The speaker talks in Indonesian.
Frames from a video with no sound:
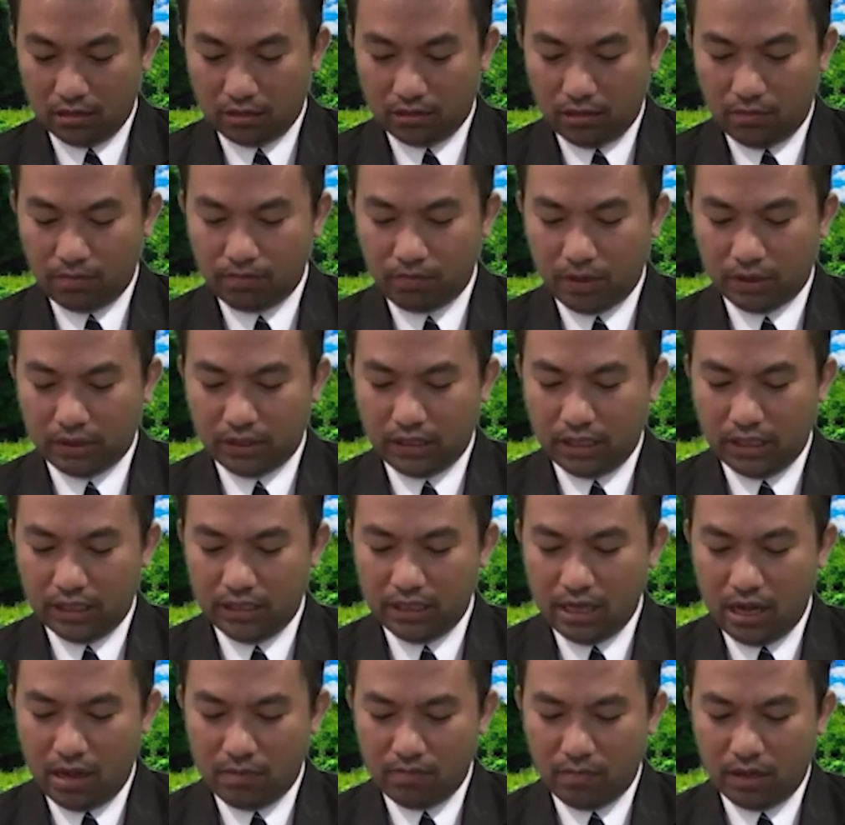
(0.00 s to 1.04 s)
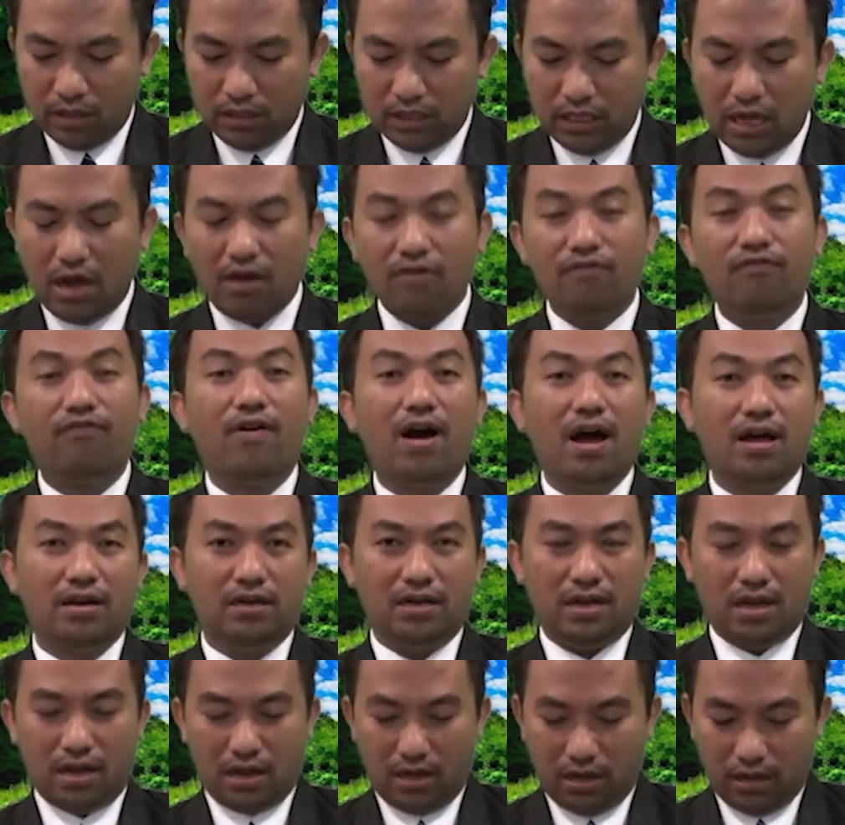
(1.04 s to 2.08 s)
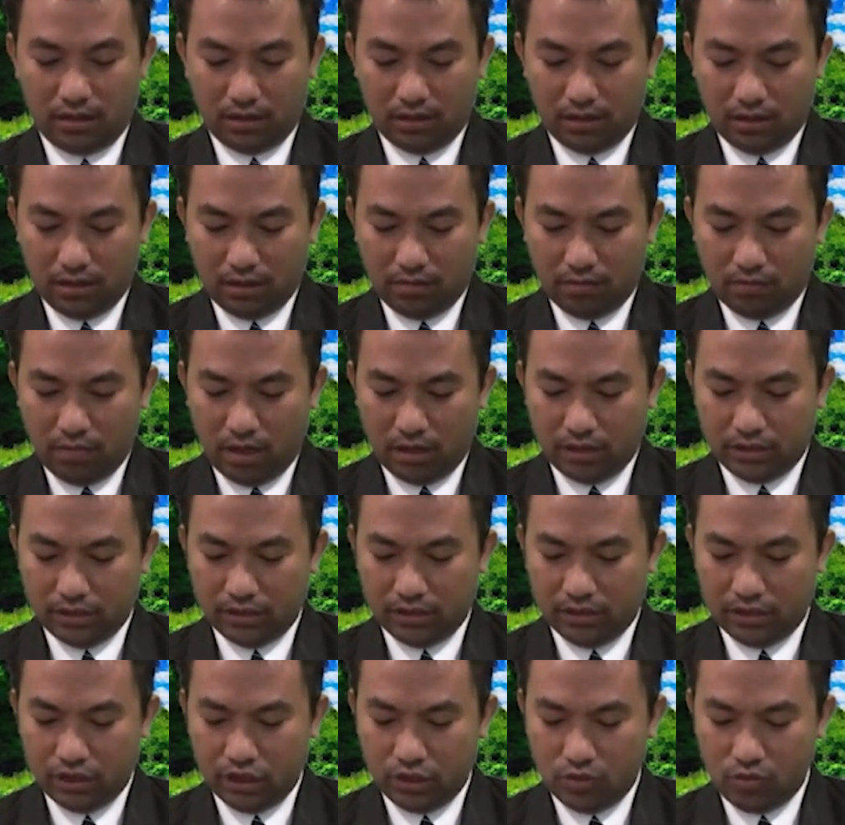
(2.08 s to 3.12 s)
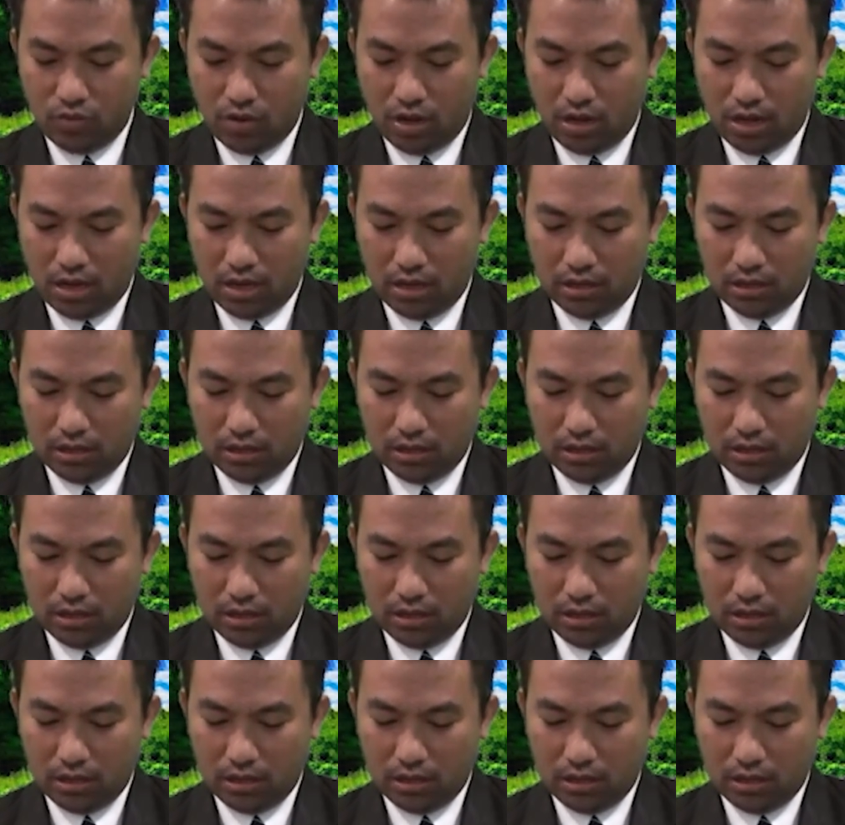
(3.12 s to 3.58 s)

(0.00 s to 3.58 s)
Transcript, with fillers: tempat kediaman yang fana bagi jiwa